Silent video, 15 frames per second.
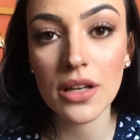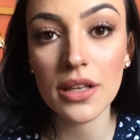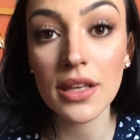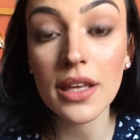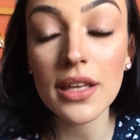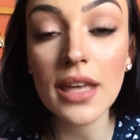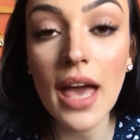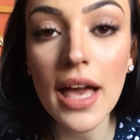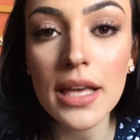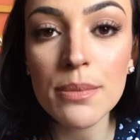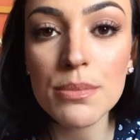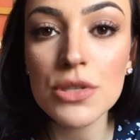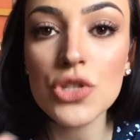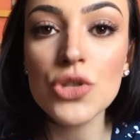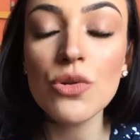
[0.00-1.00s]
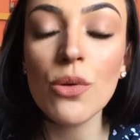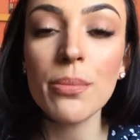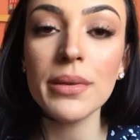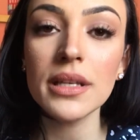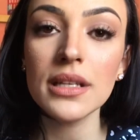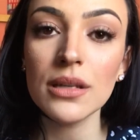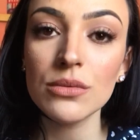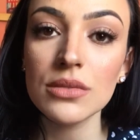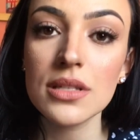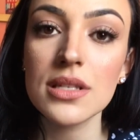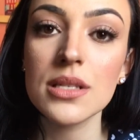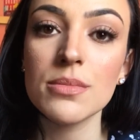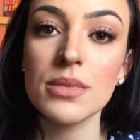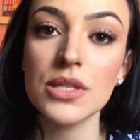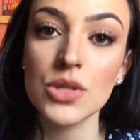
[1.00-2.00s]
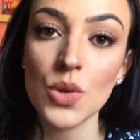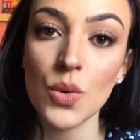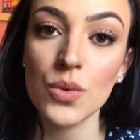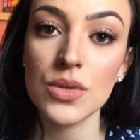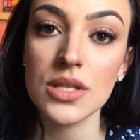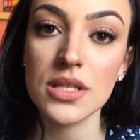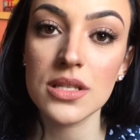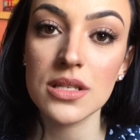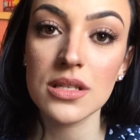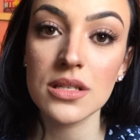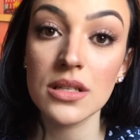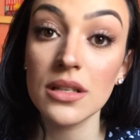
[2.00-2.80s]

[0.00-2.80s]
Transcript: quem é que pediu a opinião dessas pessoas?